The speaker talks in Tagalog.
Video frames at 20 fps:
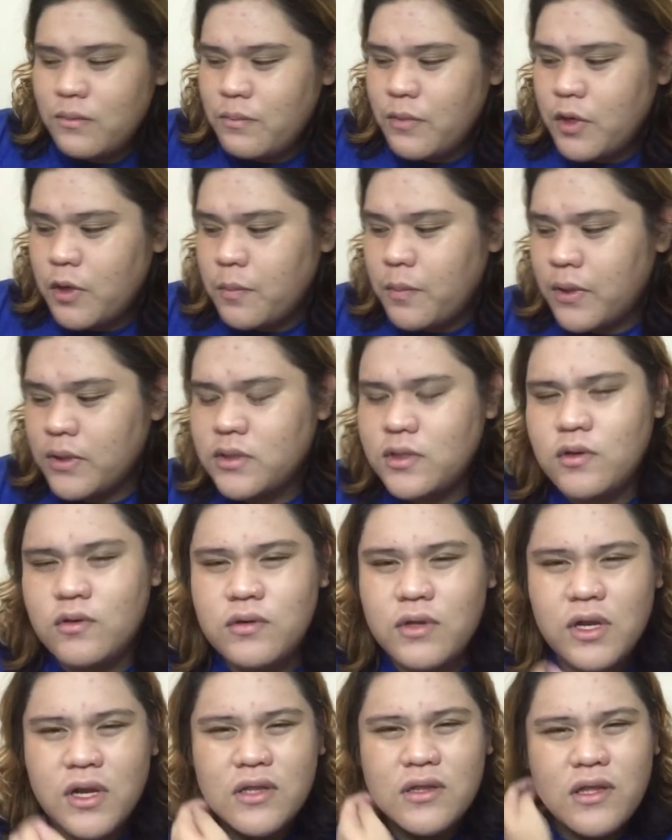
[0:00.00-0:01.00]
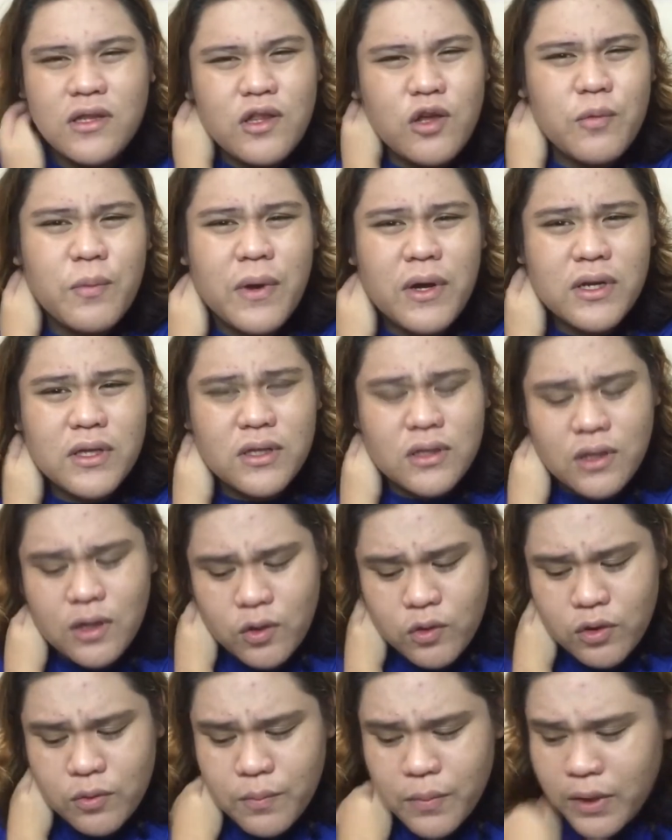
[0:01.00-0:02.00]
Meron pa kasi akong tinatay, hindi ko pa ako
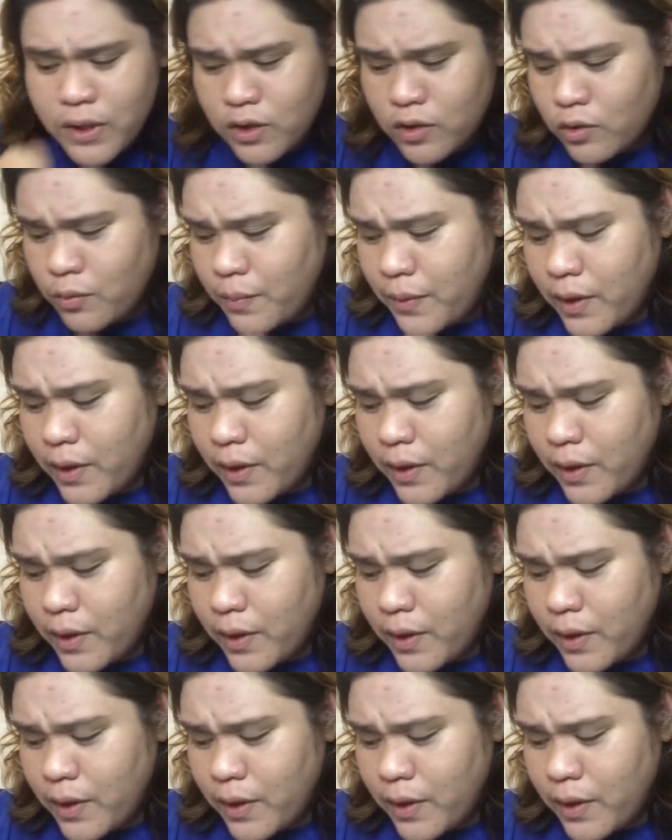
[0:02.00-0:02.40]
natatry iba nito.